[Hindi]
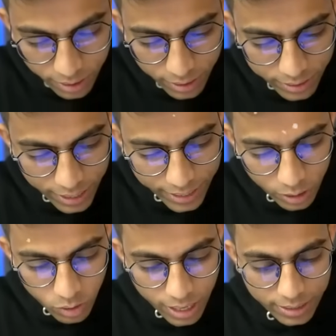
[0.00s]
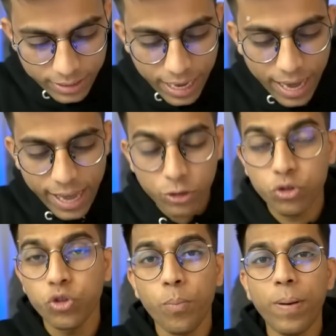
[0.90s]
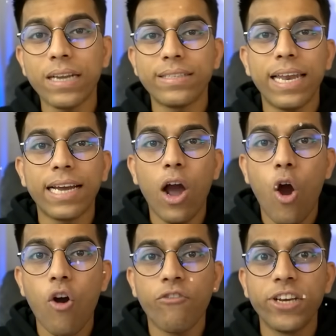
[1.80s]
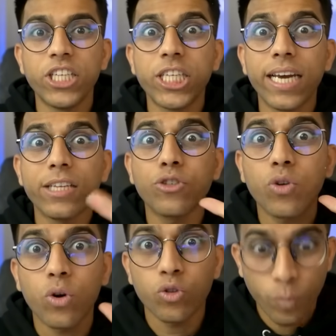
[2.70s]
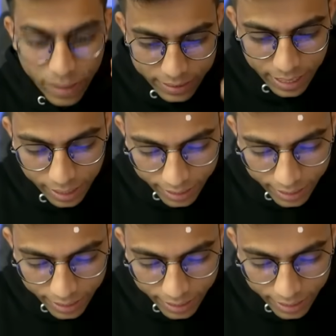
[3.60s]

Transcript: ये देखो गाइज ये है सुपर सेल का ऑफिशियल स्टोर सुपर सेल का है